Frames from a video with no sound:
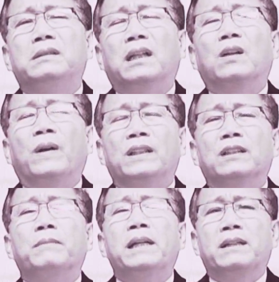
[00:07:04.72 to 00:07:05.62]
những loại được
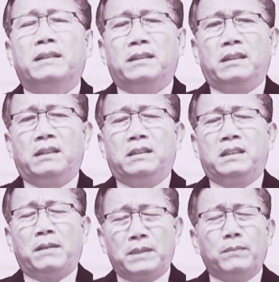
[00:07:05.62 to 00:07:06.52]
biết
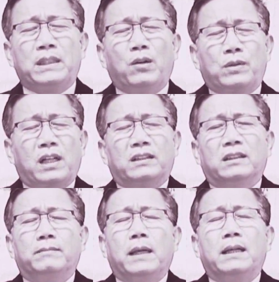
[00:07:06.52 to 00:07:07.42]
khắp năm châu cần
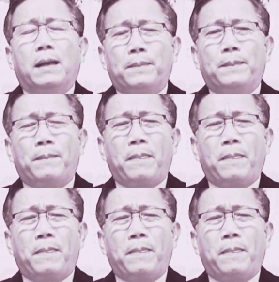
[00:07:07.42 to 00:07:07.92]
được biết gấp